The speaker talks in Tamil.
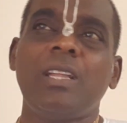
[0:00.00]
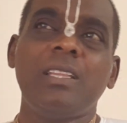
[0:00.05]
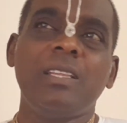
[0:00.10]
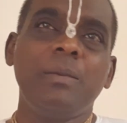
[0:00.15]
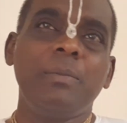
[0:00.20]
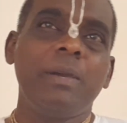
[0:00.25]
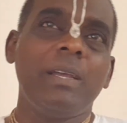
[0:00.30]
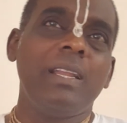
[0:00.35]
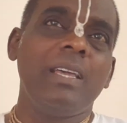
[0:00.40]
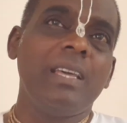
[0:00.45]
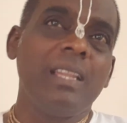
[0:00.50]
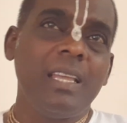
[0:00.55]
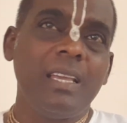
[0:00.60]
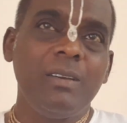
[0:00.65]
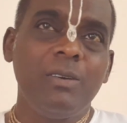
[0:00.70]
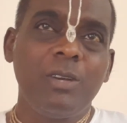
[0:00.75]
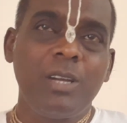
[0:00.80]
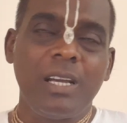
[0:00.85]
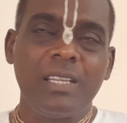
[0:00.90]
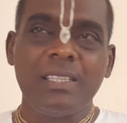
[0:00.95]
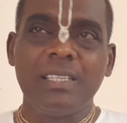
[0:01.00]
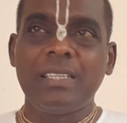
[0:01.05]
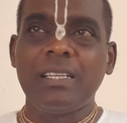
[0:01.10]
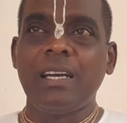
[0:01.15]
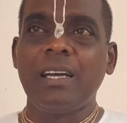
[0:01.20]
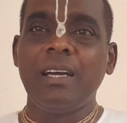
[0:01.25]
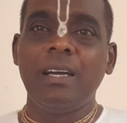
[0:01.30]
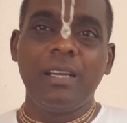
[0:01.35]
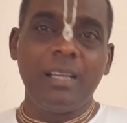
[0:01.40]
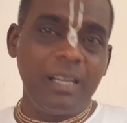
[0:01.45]
நந்தி மேலே ஏறி
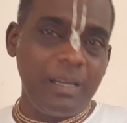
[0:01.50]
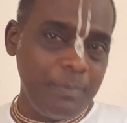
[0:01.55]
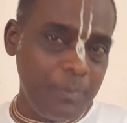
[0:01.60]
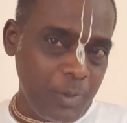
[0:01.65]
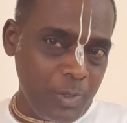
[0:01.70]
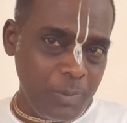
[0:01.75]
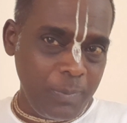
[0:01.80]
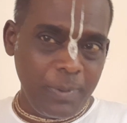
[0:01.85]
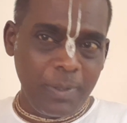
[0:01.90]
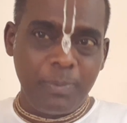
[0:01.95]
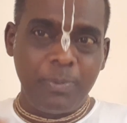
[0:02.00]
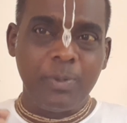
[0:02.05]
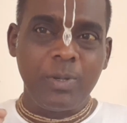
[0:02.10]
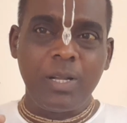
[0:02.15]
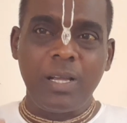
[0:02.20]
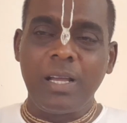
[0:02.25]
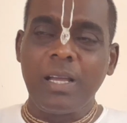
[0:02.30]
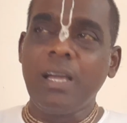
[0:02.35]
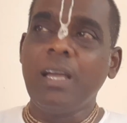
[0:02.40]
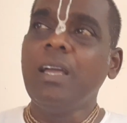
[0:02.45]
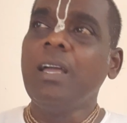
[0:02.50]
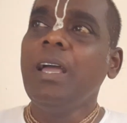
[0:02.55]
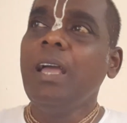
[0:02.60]
உட்காந்துட்டாங்க புறப்பட போகிறாங்க